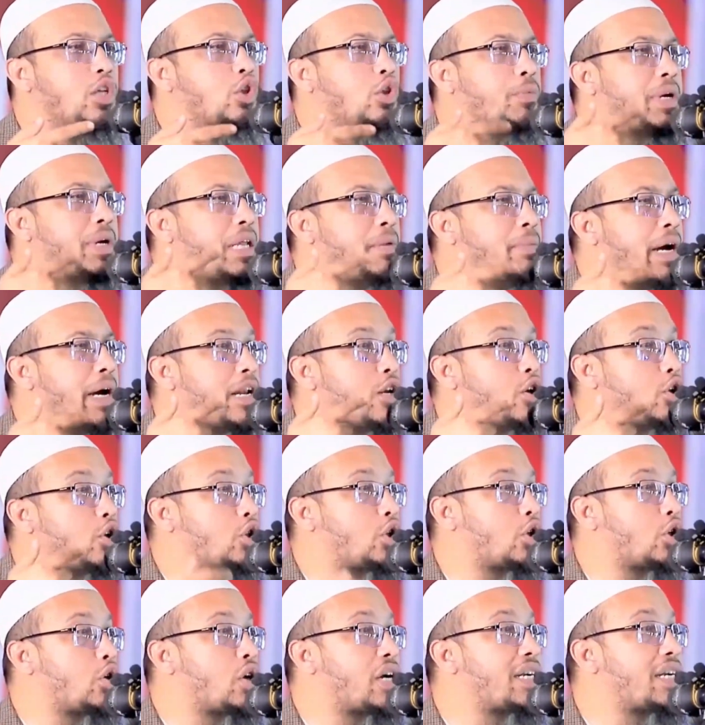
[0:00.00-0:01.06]
তোমার ইমান
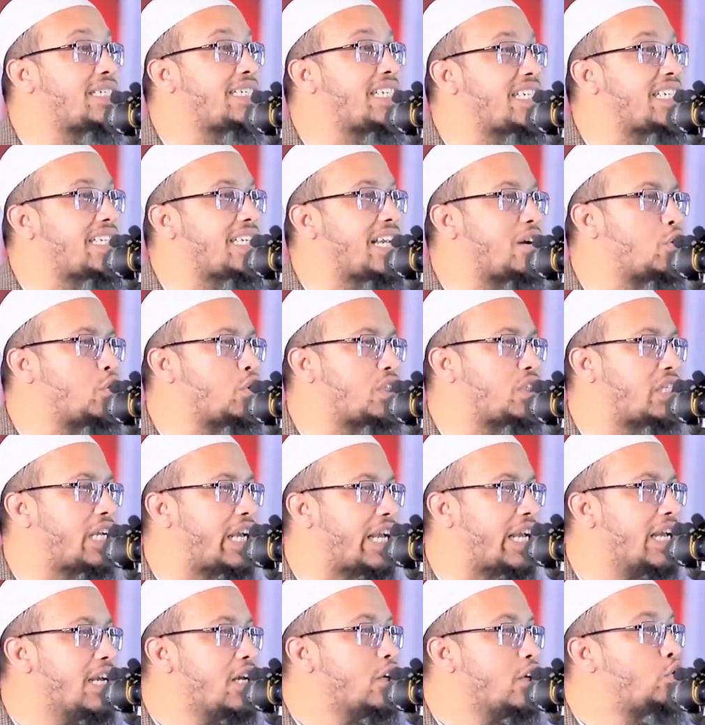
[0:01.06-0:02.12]
নষ্ট করার চেষ্টা করছে
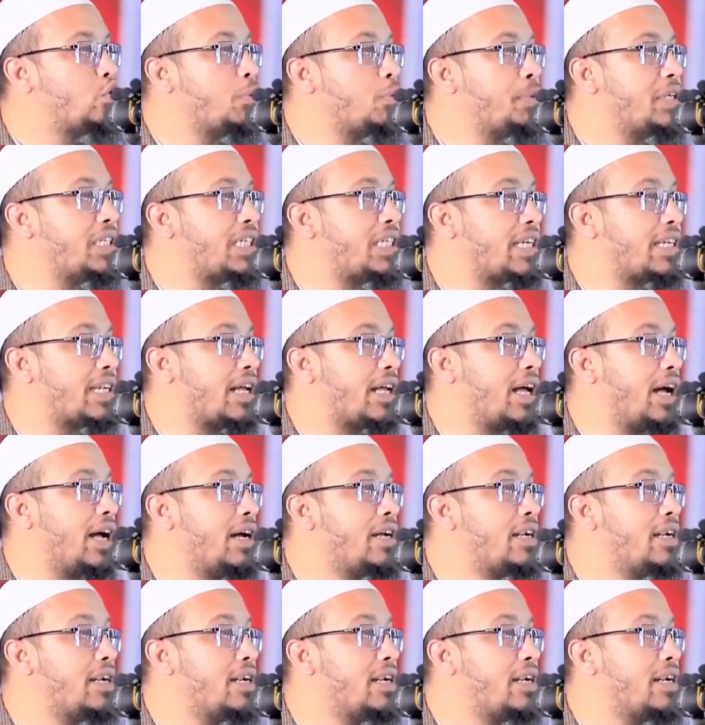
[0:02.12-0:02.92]
তুমি সেটা